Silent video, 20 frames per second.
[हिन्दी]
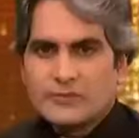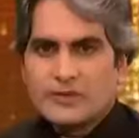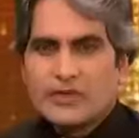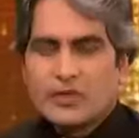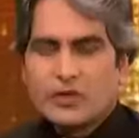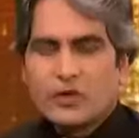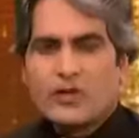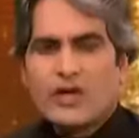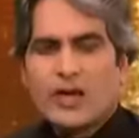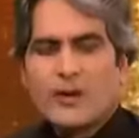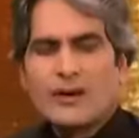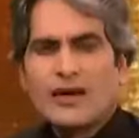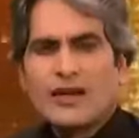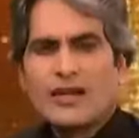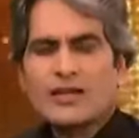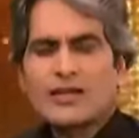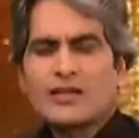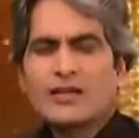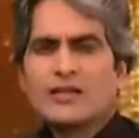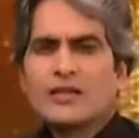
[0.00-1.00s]
क्योंकि
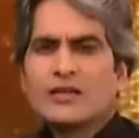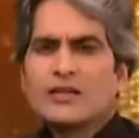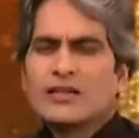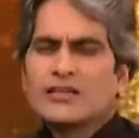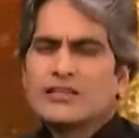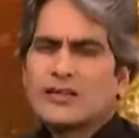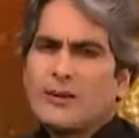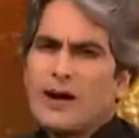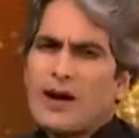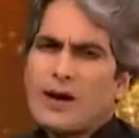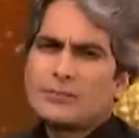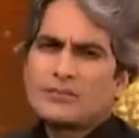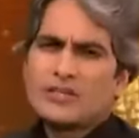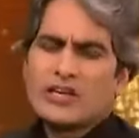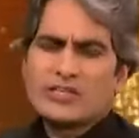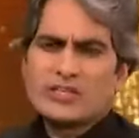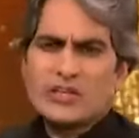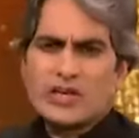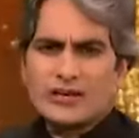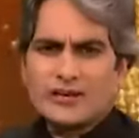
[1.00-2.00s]
हमारे तमाम
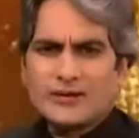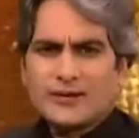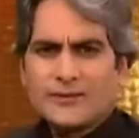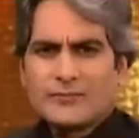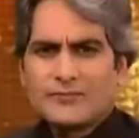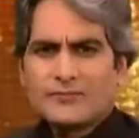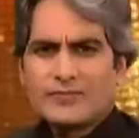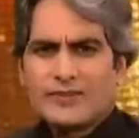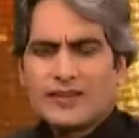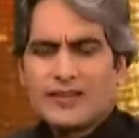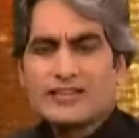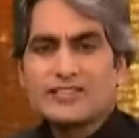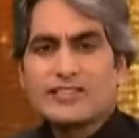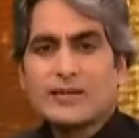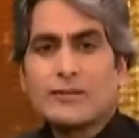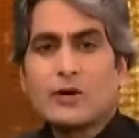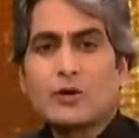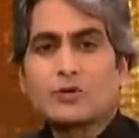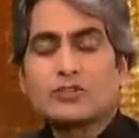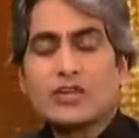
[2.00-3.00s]
दर्शक इस
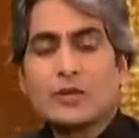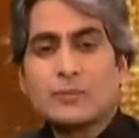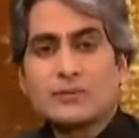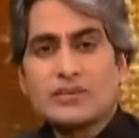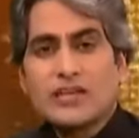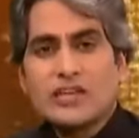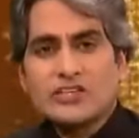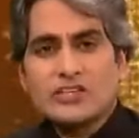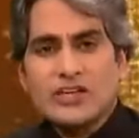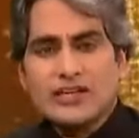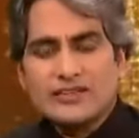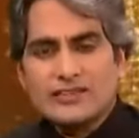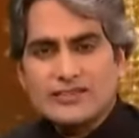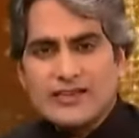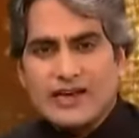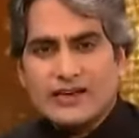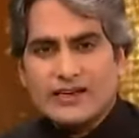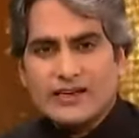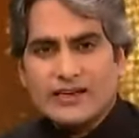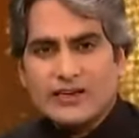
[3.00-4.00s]
समय उत्तर प्रदेश का
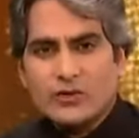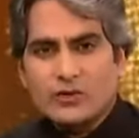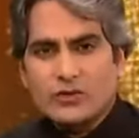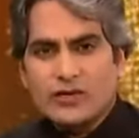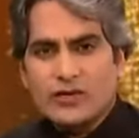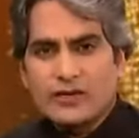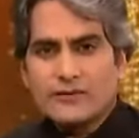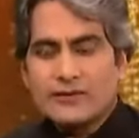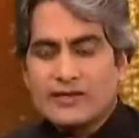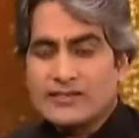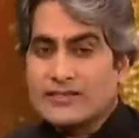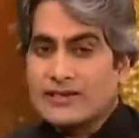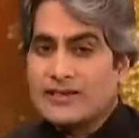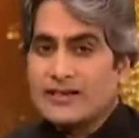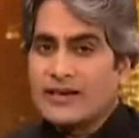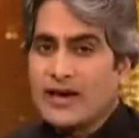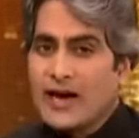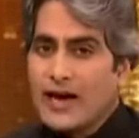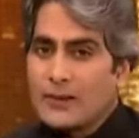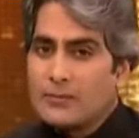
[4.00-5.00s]
इंतजार कर रहे होंगे
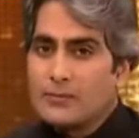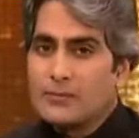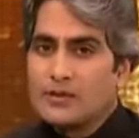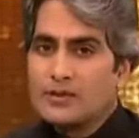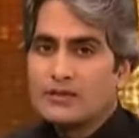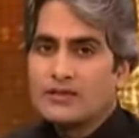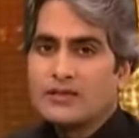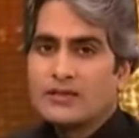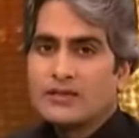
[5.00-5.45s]
इसलिए अब